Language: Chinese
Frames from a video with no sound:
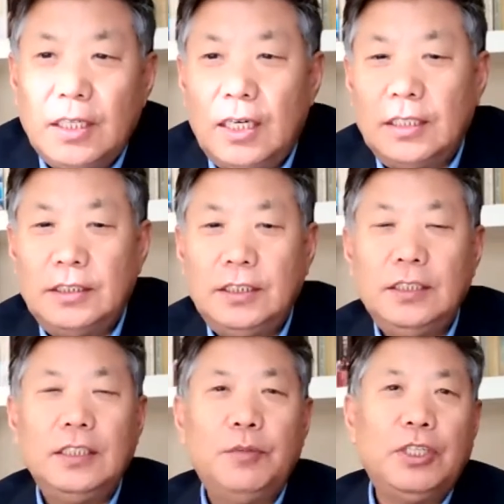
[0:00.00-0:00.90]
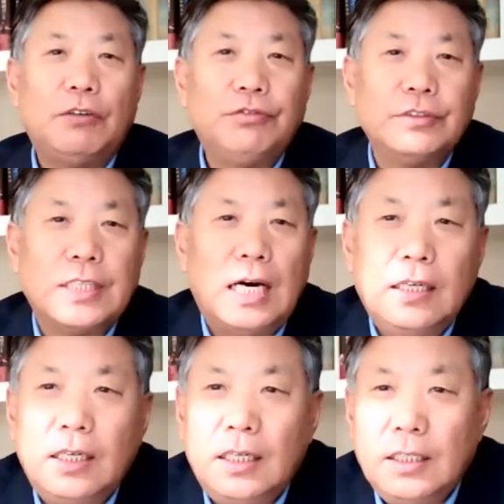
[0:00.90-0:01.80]
啊，心情也比较复杂
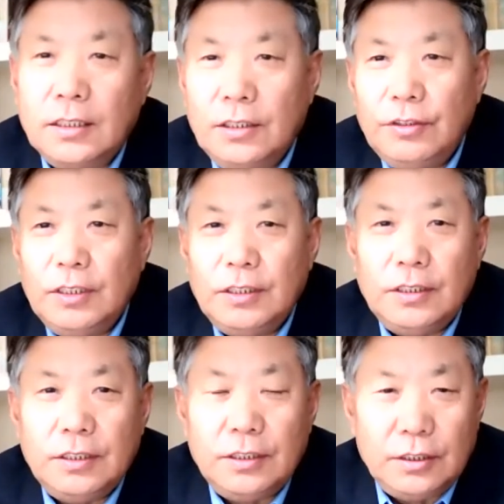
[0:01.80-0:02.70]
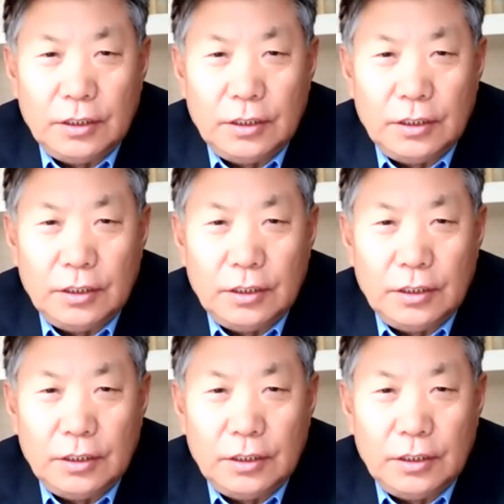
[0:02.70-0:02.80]
啊，因为